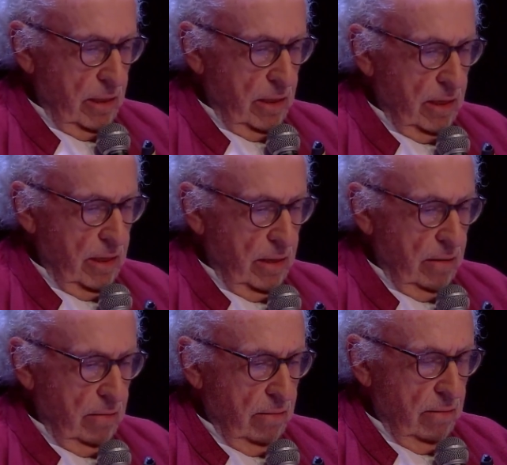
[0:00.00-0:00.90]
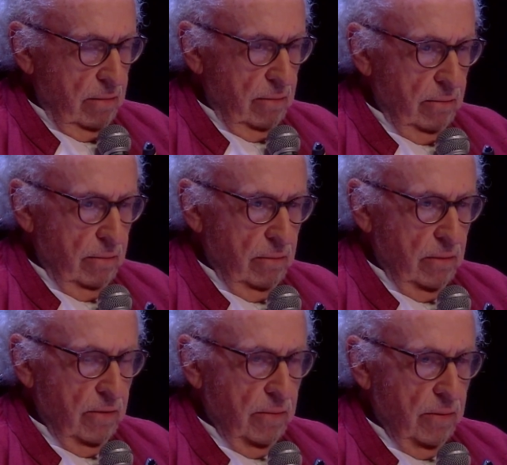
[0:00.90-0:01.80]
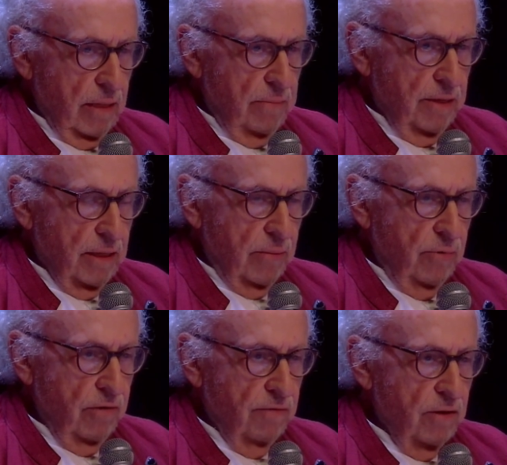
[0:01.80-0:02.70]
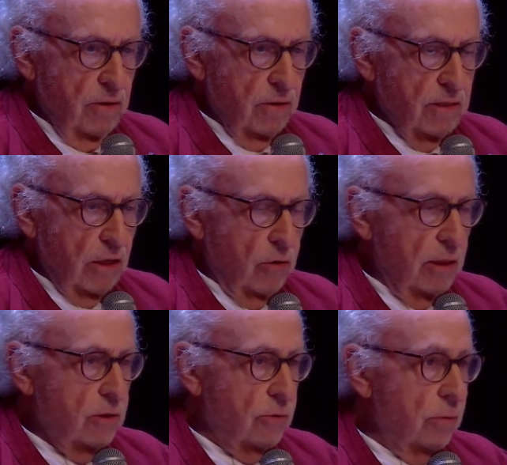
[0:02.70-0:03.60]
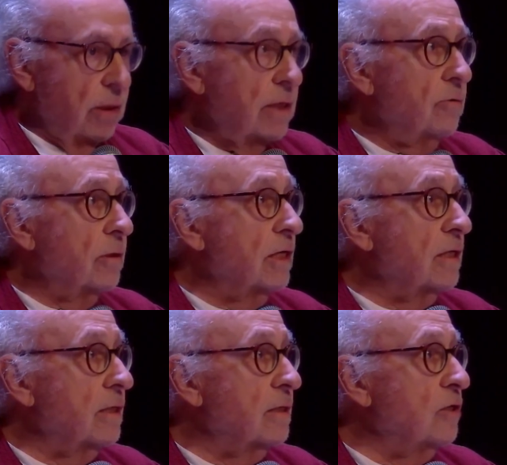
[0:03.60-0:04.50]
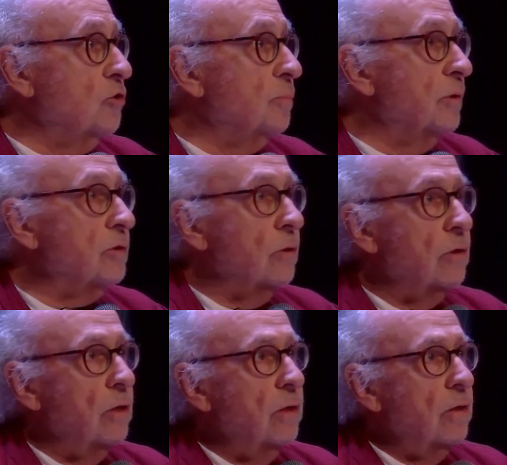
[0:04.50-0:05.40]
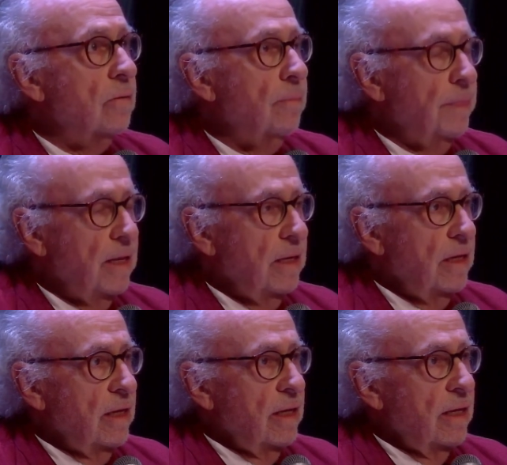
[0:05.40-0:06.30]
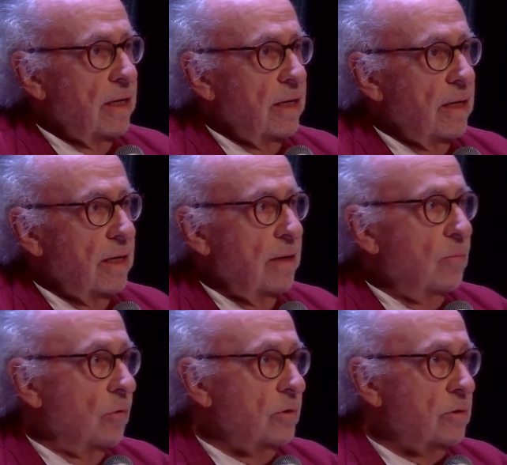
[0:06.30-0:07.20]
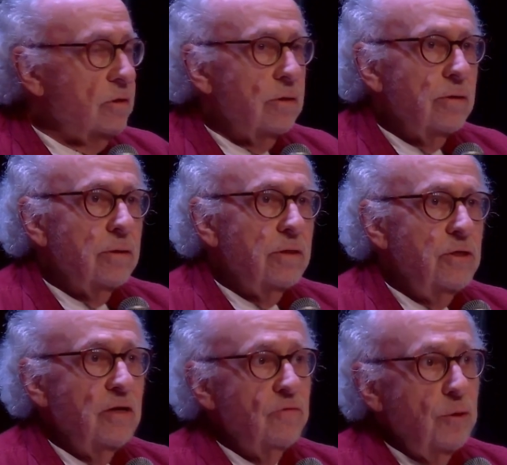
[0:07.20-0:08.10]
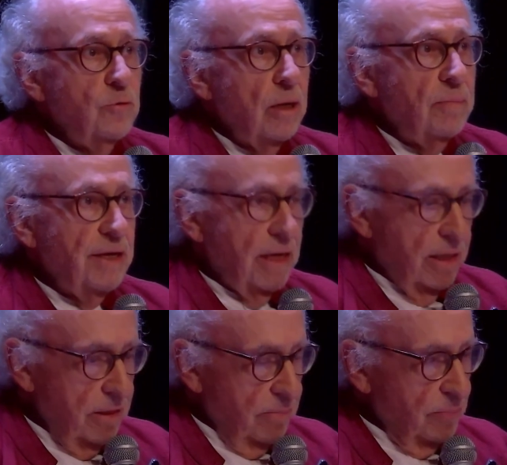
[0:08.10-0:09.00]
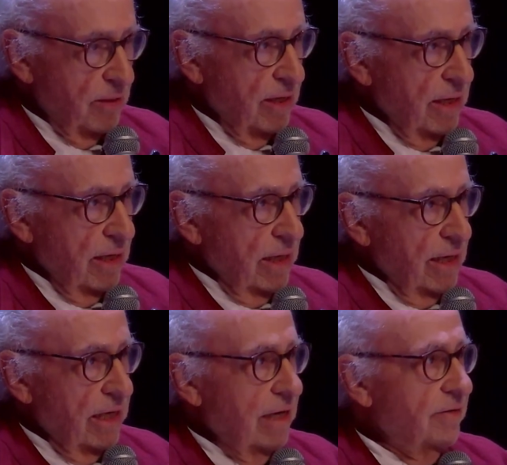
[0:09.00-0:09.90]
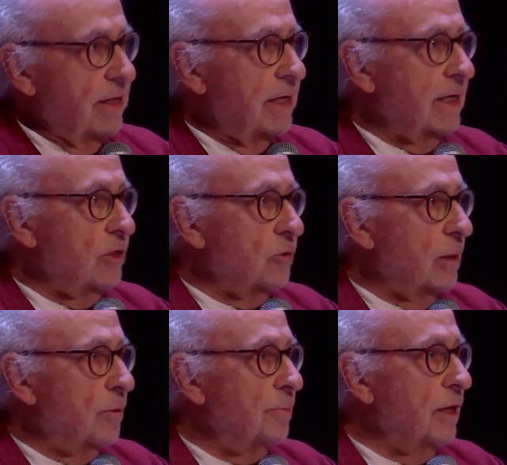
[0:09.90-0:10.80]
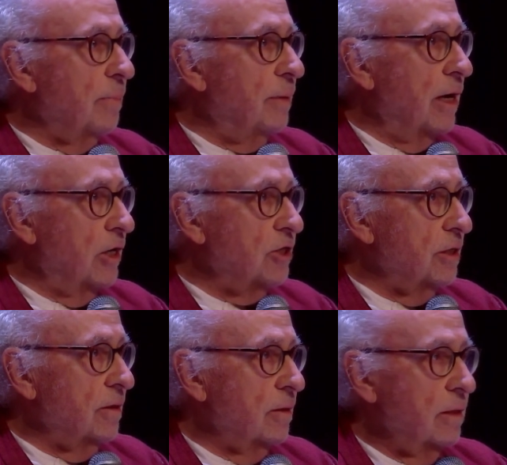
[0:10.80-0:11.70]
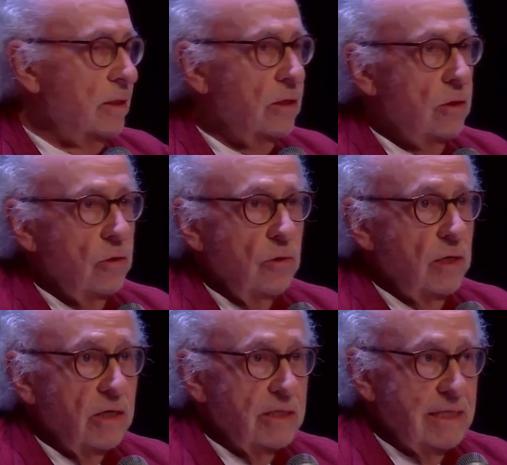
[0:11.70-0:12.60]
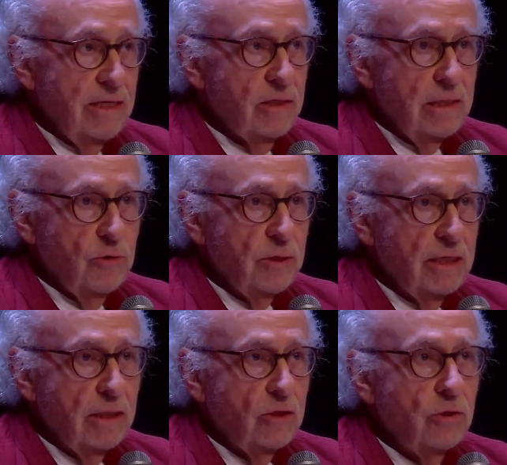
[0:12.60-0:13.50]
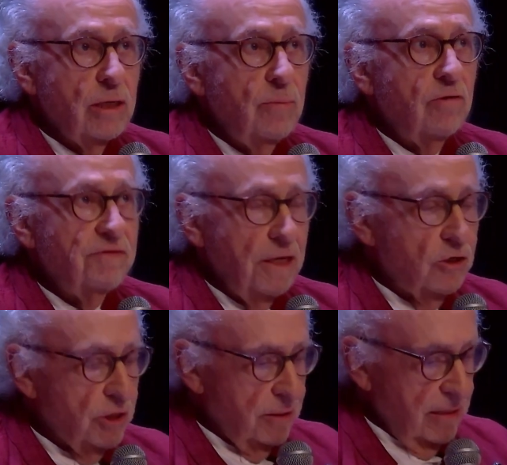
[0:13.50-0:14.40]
Et euh, Albert Camus avait dans sa collection, elle doit être ici, je pense encore, un monstre d'un volume de la Pléiade. Et il avait écrit sur la première page, le reste des autres étant totalement vierge,